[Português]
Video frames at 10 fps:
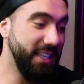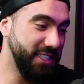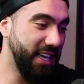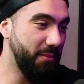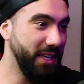E
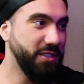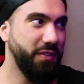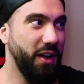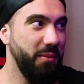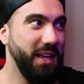antigamente
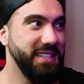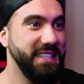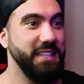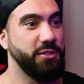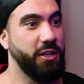eu ficava meio
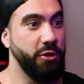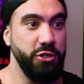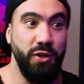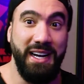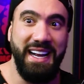assim, só que
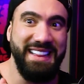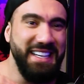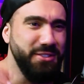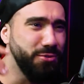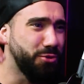hoje eu
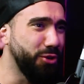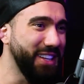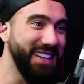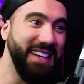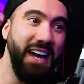agradeço
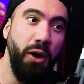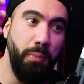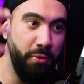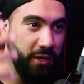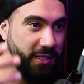
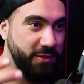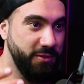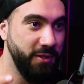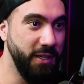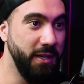total por
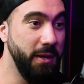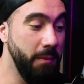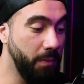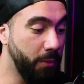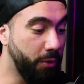isso.
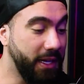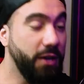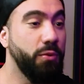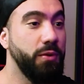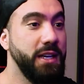
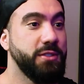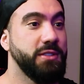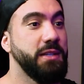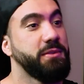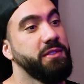Porque com isso
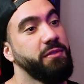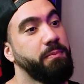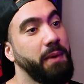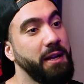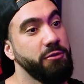eu sempre tive o
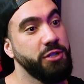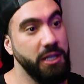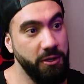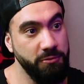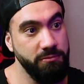pé no
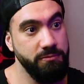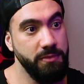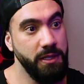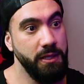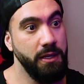chão,
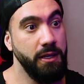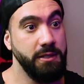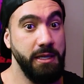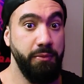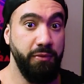
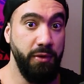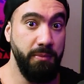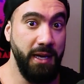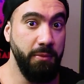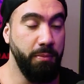eu sempre fui
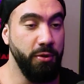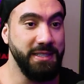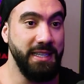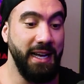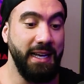meio, pô,
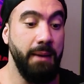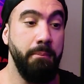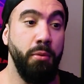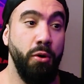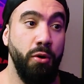será que é
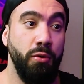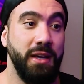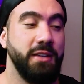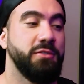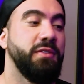bom? O
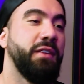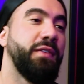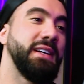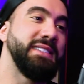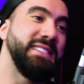que isso vai
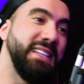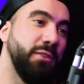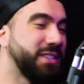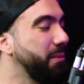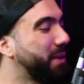fazer?
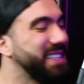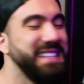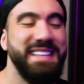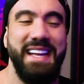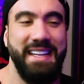Eu uhum. sempre
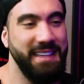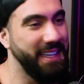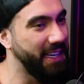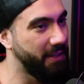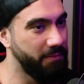quis
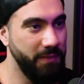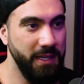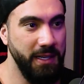entender.